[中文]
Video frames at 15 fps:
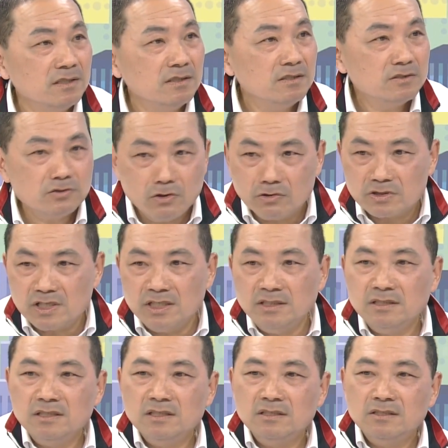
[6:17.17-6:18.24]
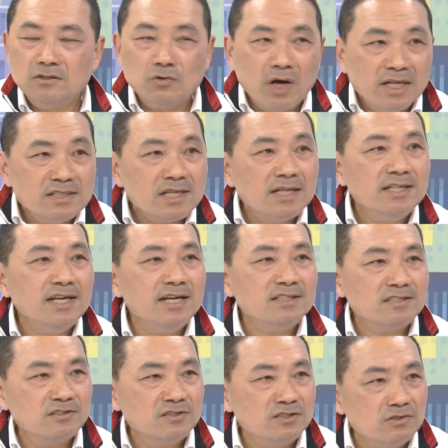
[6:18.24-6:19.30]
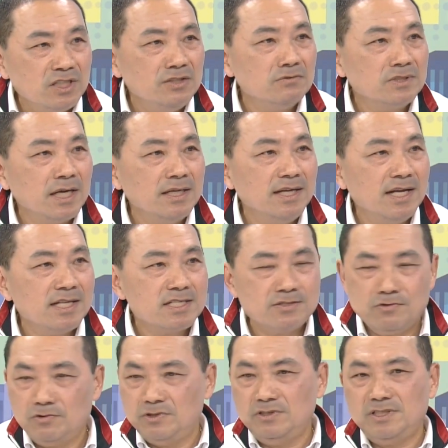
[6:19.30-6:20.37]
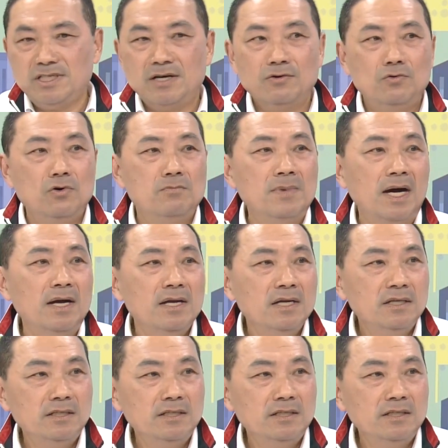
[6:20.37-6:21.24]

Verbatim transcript: 嗯，所以我跟团战业者、智力午餐业者我都讲过嘛，